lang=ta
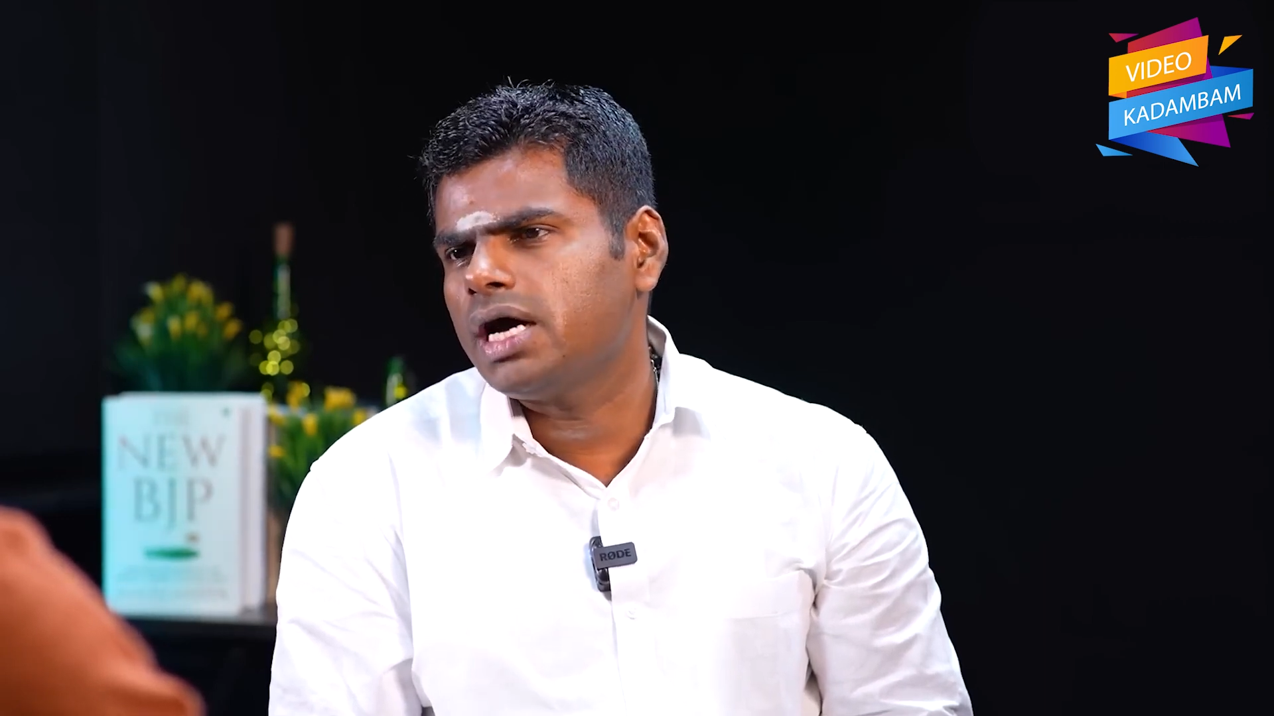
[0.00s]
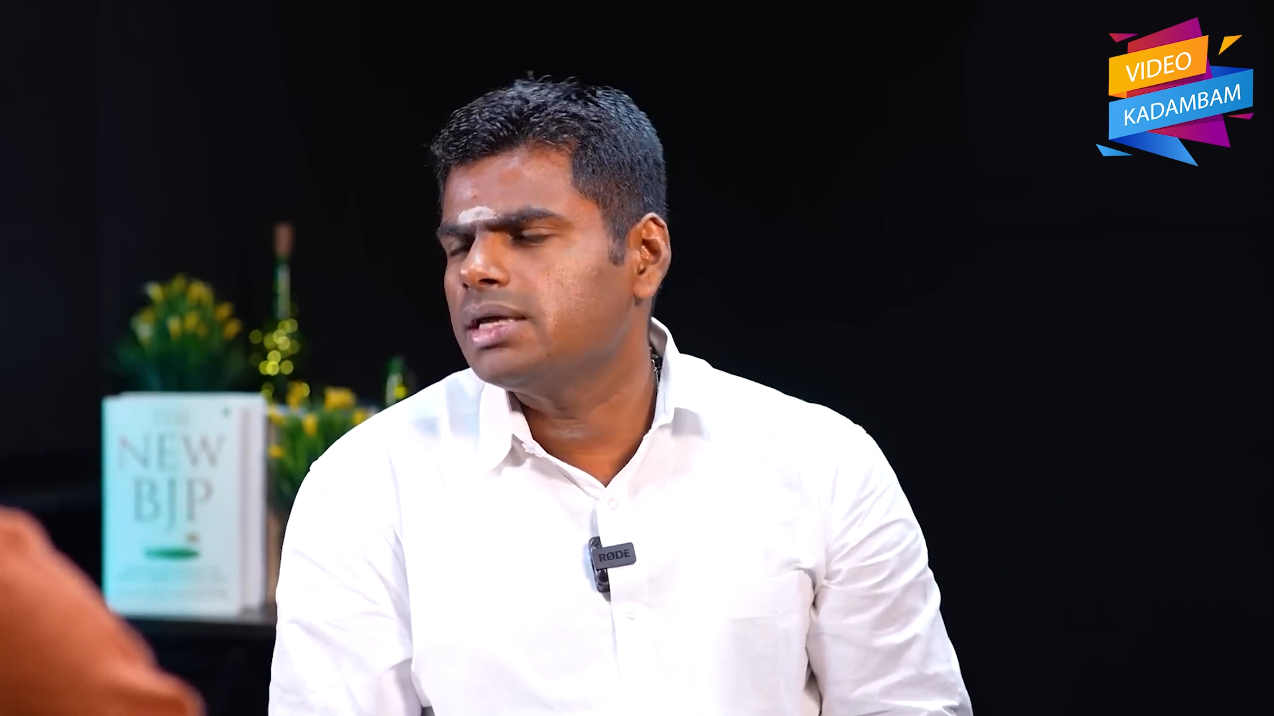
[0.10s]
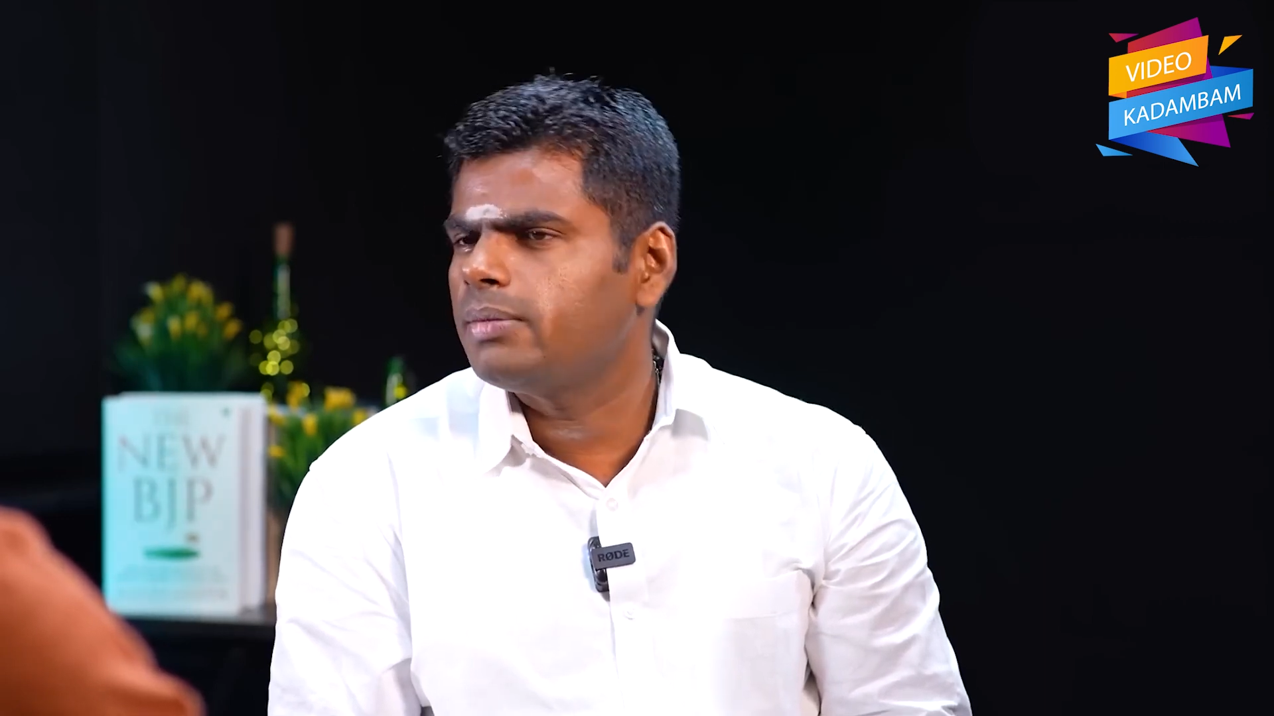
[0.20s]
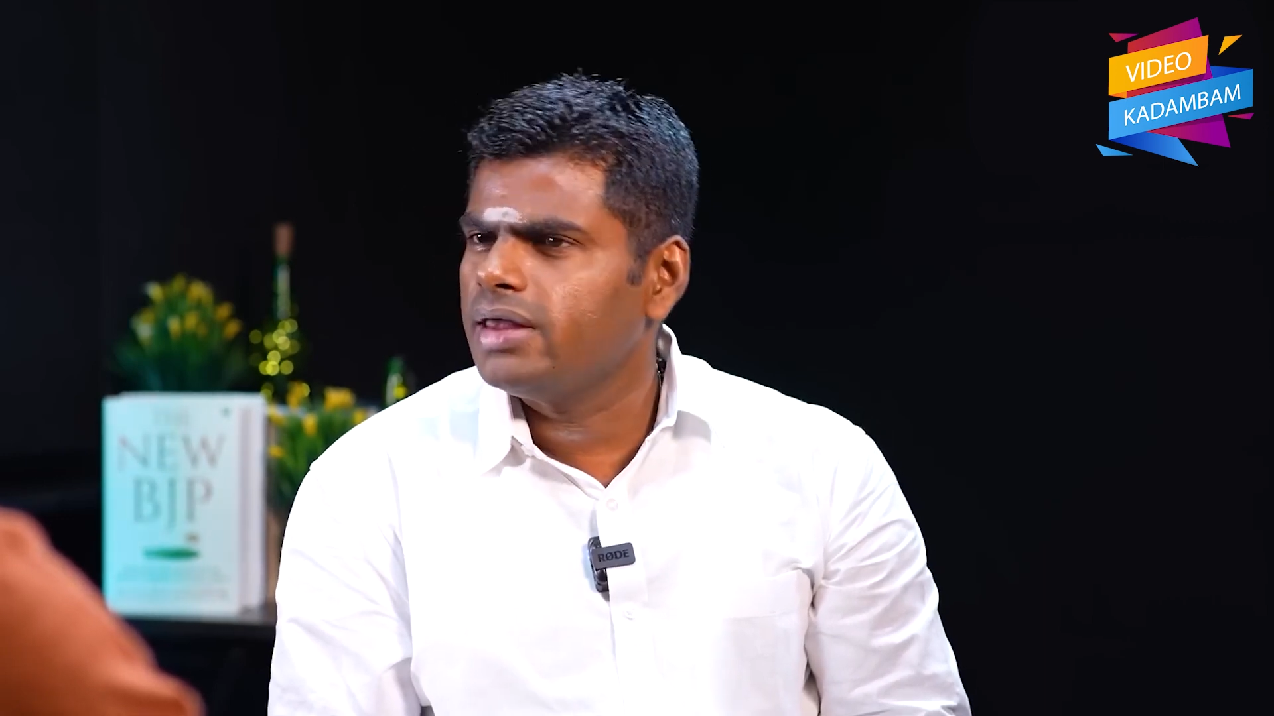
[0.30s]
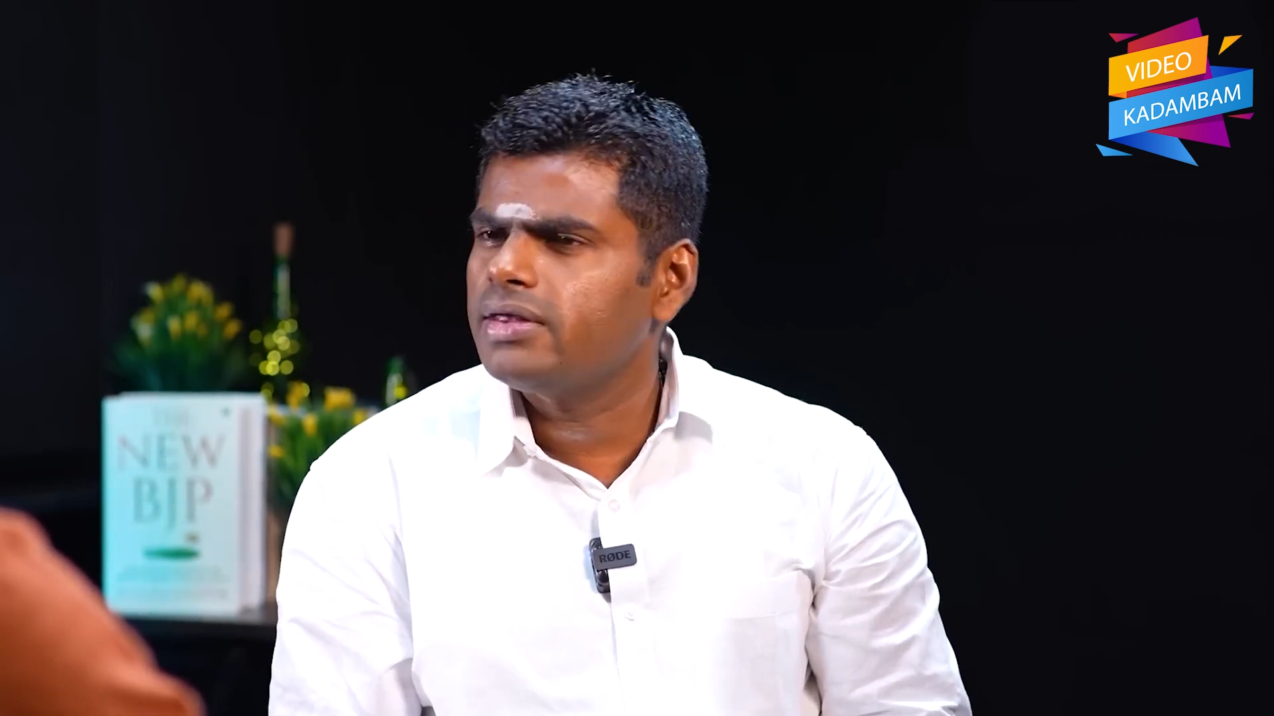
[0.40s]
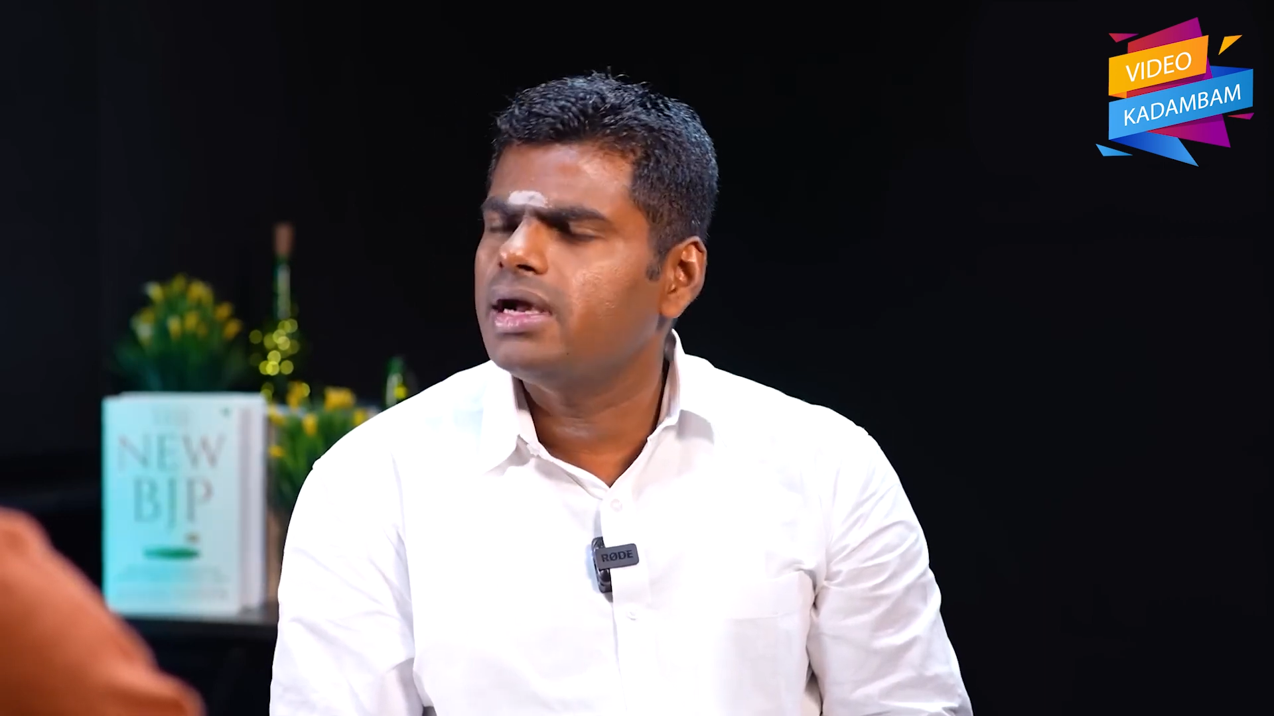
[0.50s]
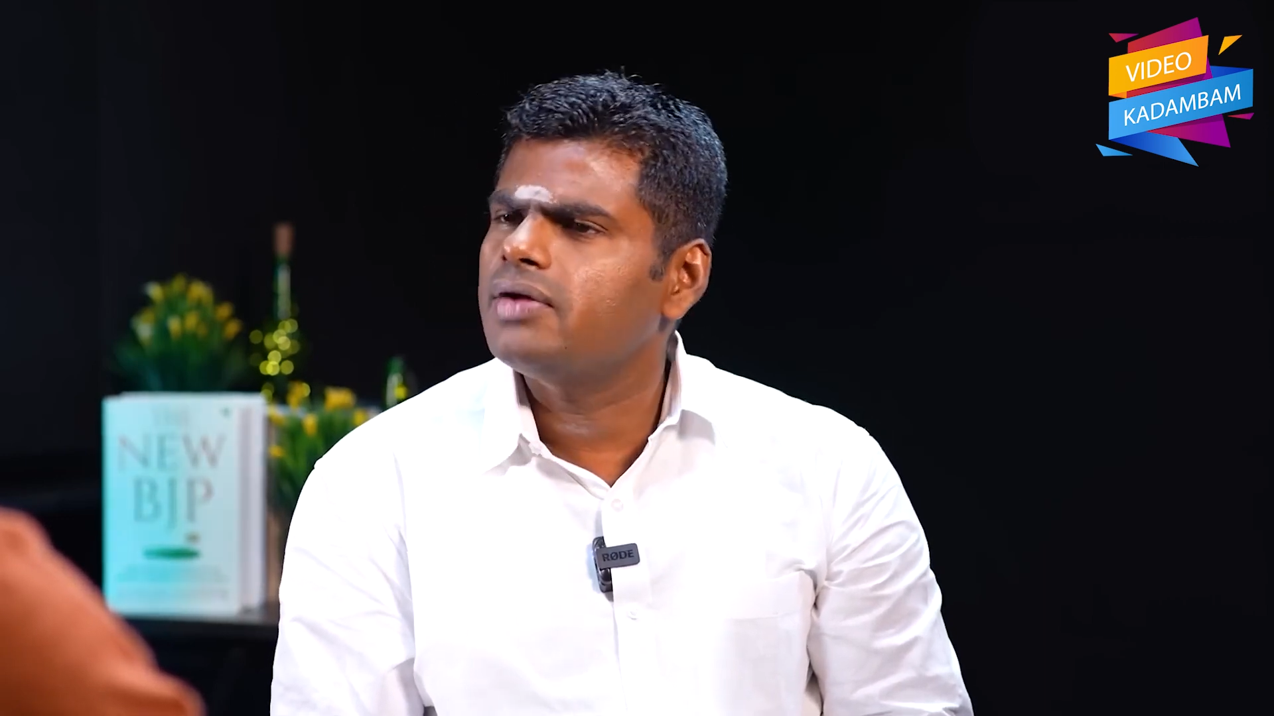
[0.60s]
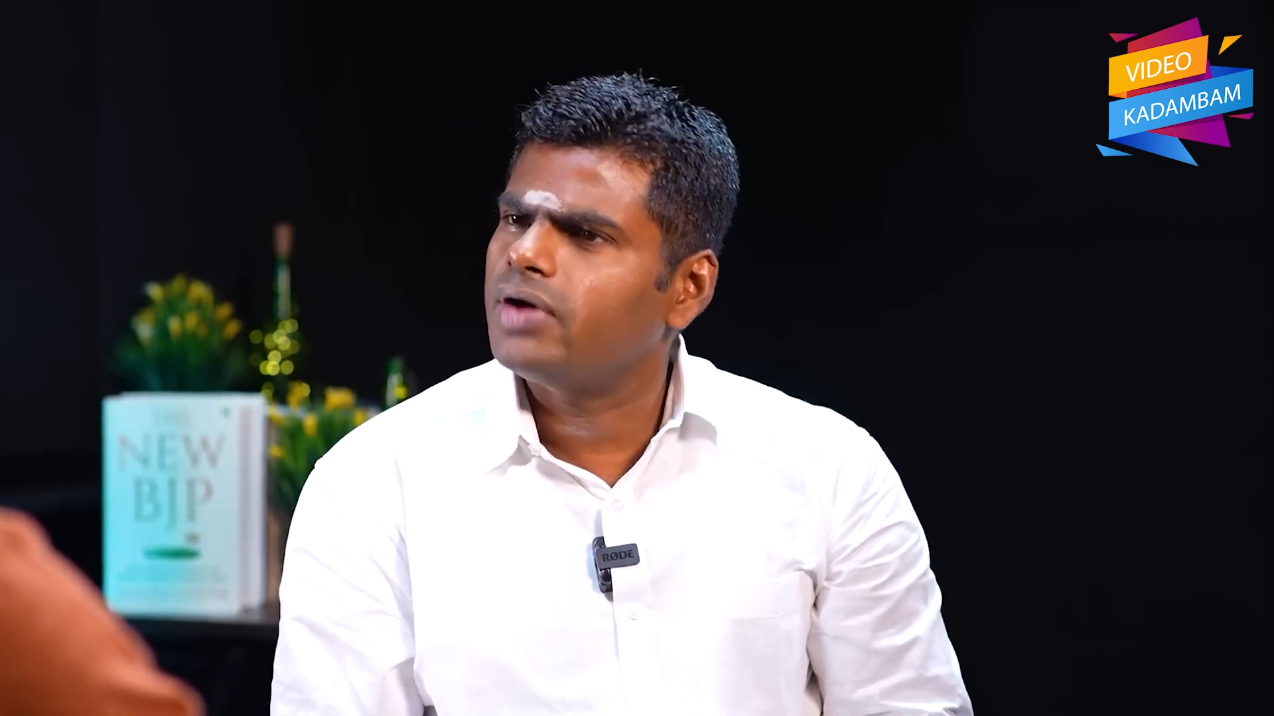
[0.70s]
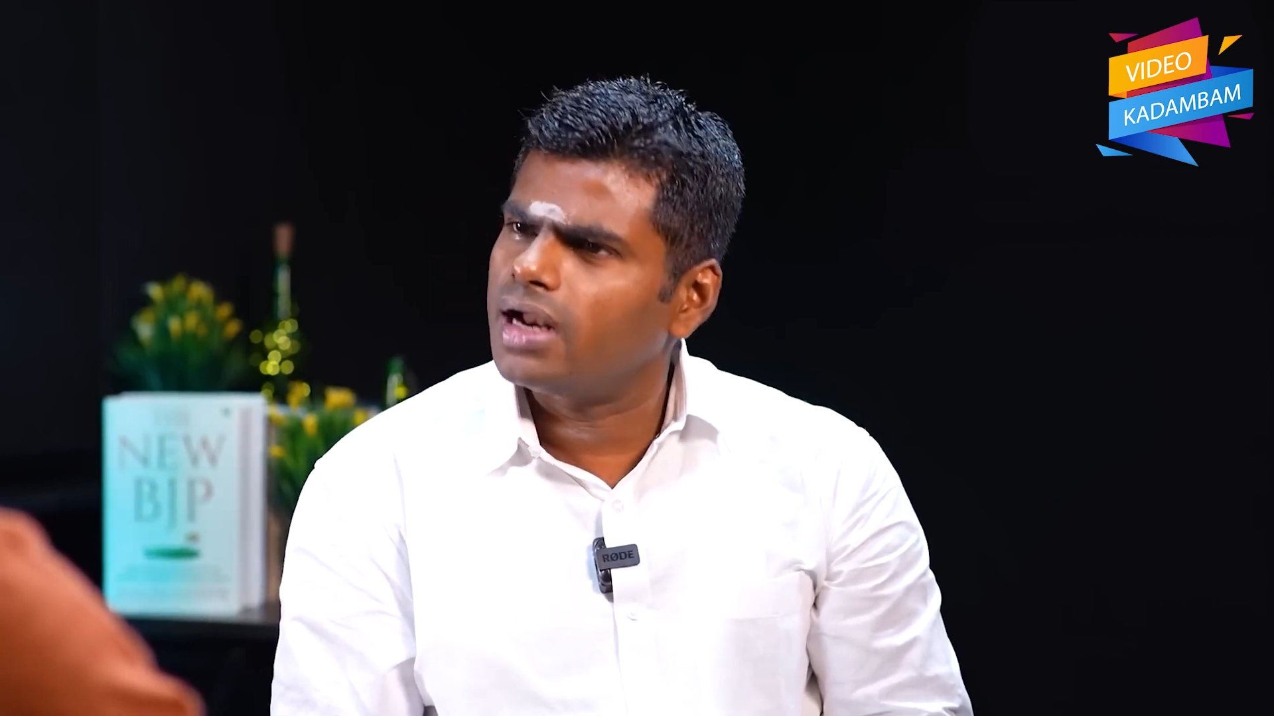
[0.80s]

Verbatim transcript: அந்த மனிதன் என்ன